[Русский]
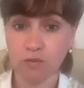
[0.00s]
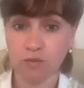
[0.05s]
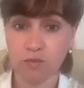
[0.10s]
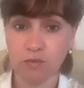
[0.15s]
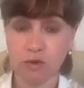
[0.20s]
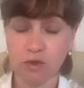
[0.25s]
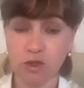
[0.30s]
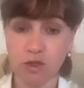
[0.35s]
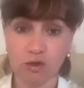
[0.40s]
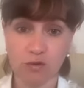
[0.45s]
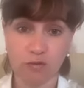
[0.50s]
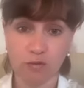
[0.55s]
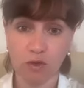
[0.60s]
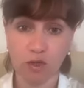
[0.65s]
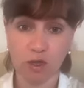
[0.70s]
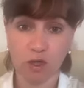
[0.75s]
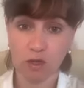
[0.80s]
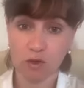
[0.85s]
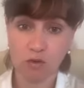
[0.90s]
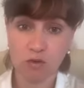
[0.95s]
ничего
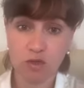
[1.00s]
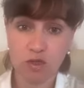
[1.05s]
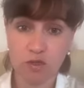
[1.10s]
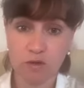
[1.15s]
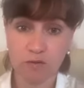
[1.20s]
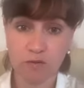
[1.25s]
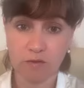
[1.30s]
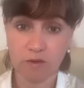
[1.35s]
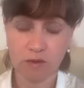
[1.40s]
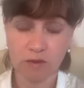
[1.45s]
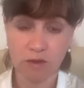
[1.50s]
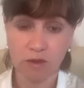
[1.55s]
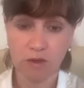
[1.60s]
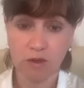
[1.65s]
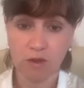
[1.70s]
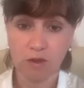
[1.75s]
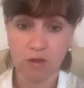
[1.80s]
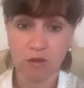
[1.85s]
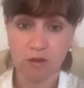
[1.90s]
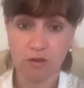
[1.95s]
хорошего
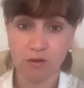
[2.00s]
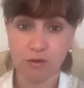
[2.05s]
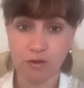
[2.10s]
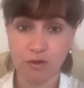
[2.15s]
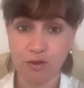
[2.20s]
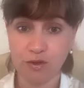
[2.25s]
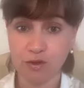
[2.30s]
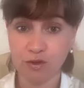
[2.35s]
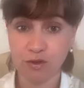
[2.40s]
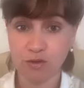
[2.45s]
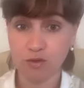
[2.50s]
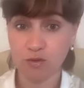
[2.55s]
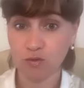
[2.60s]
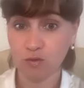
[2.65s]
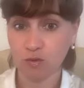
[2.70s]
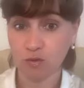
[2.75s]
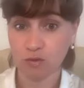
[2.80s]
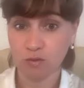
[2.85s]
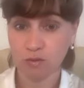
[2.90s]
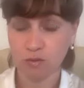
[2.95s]
не
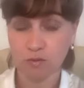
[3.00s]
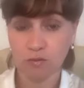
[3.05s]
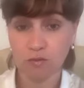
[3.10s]
несет,